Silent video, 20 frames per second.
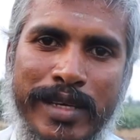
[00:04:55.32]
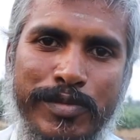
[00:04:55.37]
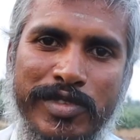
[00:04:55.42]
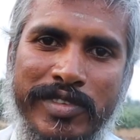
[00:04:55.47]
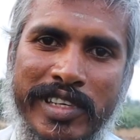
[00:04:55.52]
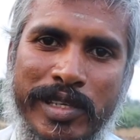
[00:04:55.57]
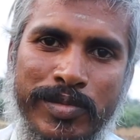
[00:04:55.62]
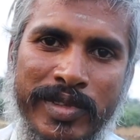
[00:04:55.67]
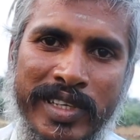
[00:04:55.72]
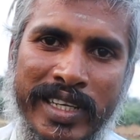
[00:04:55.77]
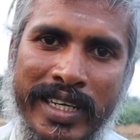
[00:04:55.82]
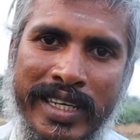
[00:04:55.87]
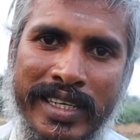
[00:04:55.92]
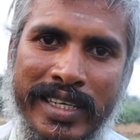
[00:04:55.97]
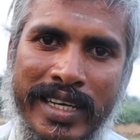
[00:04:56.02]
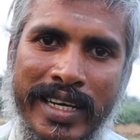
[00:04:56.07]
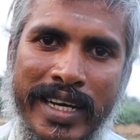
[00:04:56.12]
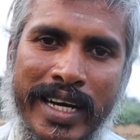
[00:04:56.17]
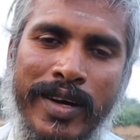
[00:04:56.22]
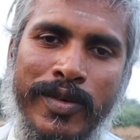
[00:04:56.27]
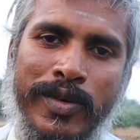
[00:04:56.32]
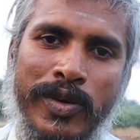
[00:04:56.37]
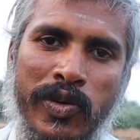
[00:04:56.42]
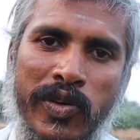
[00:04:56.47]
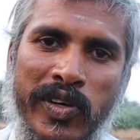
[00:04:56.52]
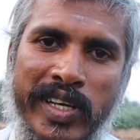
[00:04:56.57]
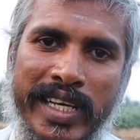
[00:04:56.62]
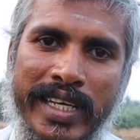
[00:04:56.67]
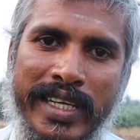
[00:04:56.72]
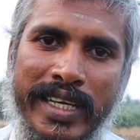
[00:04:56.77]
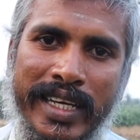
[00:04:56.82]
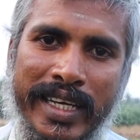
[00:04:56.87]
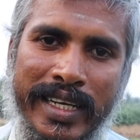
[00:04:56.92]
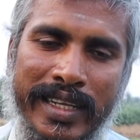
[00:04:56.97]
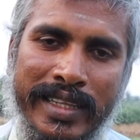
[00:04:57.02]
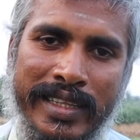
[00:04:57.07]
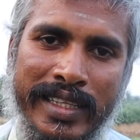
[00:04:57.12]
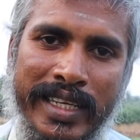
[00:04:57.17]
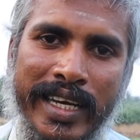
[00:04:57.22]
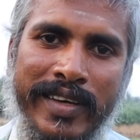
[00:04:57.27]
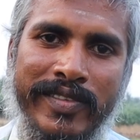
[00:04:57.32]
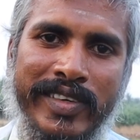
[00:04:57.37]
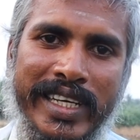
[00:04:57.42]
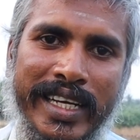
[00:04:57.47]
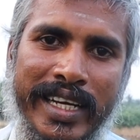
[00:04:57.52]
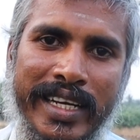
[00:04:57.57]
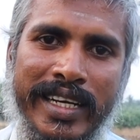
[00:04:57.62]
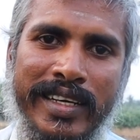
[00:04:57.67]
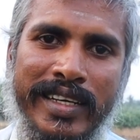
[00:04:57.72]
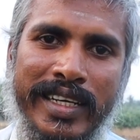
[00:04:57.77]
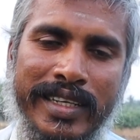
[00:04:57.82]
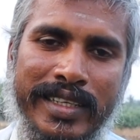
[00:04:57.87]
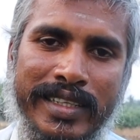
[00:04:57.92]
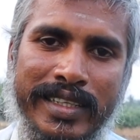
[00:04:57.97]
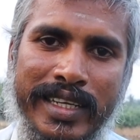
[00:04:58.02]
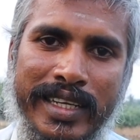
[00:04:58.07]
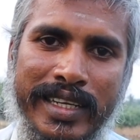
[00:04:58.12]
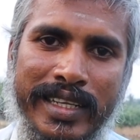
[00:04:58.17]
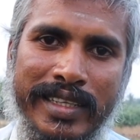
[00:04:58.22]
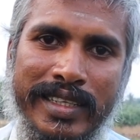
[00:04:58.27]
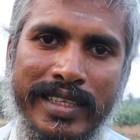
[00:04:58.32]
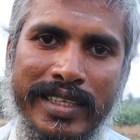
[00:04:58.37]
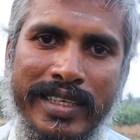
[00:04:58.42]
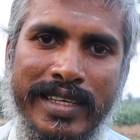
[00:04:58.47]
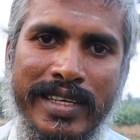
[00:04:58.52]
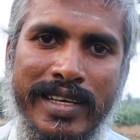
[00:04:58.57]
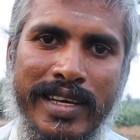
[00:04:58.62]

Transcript: அனுப்பி வைப்பார்கள் அவர்களுடைய தேவை என்ன என்று தெரிந்து